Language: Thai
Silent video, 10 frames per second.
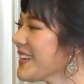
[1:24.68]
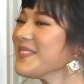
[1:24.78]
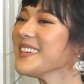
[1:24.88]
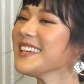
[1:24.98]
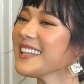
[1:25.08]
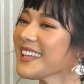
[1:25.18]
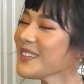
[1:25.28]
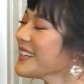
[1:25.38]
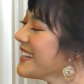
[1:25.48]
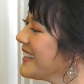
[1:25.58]
ไม่มีอะไร
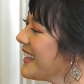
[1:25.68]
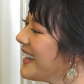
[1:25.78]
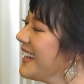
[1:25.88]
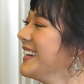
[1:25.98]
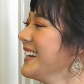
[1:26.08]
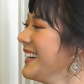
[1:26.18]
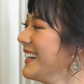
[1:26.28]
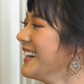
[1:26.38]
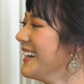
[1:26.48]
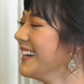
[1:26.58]
ต้องเคลียร์
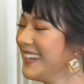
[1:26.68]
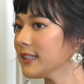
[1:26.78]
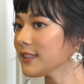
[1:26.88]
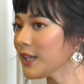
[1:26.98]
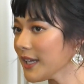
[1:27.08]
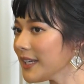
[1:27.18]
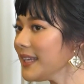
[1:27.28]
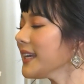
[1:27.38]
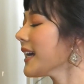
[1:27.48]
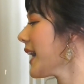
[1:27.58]
ตอนนี้ก็
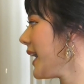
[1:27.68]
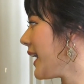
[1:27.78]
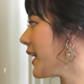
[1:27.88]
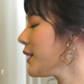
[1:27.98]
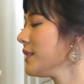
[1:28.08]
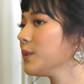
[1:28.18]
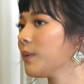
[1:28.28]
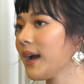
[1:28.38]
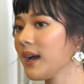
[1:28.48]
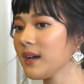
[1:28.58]
ดีค่ะก็ถื
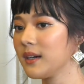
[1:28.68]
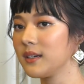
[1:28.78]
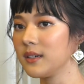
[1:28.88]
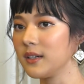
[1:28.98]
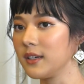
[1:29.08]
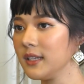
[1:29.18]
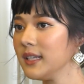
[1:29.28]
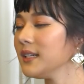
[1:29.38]
อว่าเอ่อ